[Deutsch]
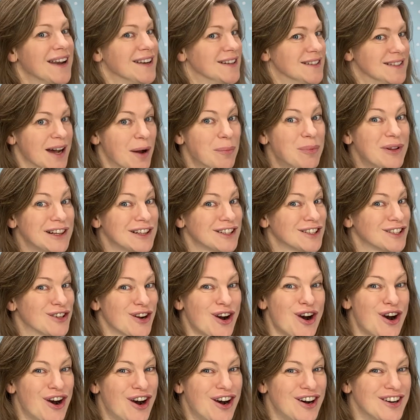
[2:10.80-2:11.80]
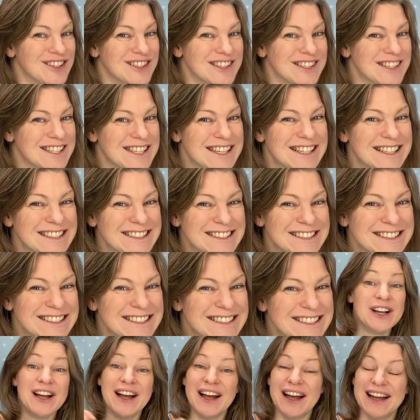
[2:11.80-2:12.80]
Double Gauze.
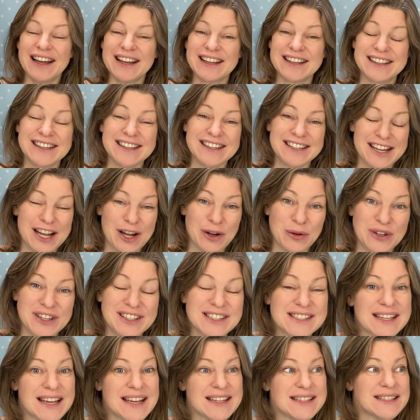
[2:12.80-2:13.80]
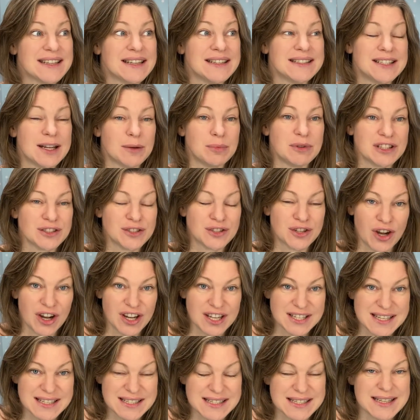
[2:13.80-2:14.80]
Genau, es heißt Double
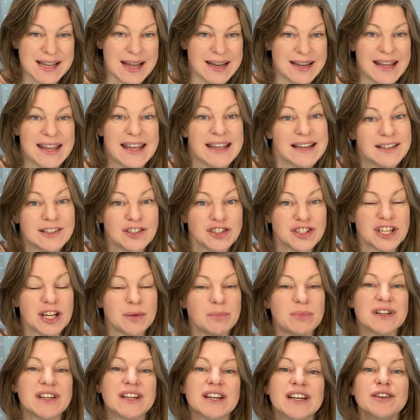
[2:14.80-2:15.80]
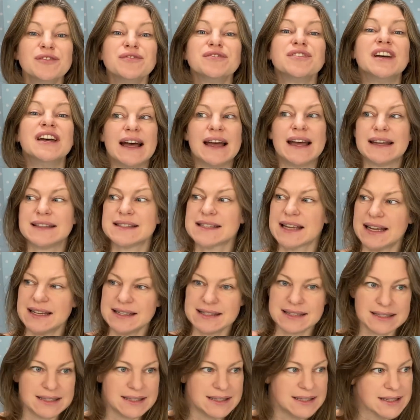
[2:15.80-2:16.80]
Gauze, es ist ein englischer Begriff. Es
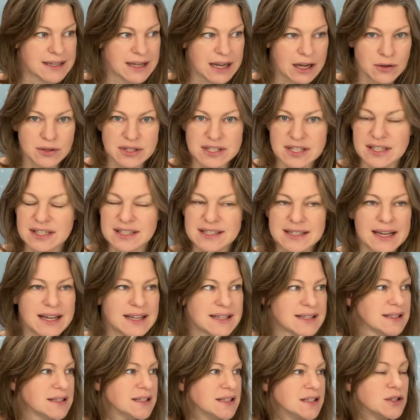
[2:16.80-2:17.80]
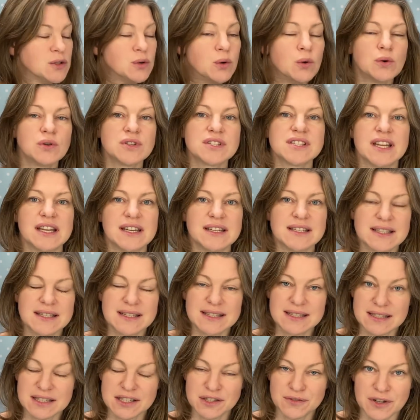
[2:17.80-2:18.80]
heißt nicht Gause, es heißt nicht Gauze, denn es
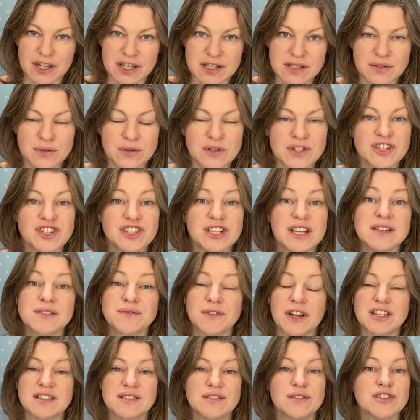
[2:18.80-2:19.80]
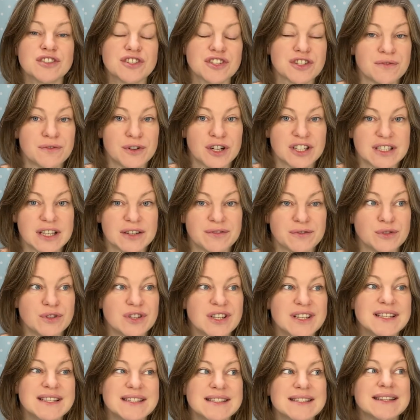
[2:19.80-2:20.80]
ist nicht französisch. Das französische Wort
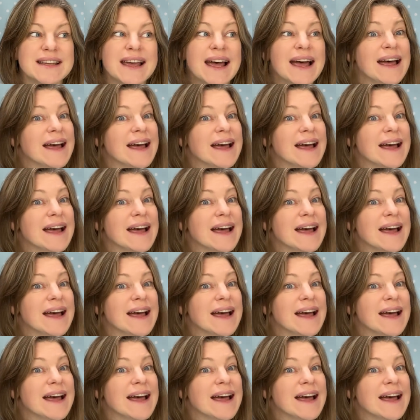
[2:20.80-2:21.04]
dafür ist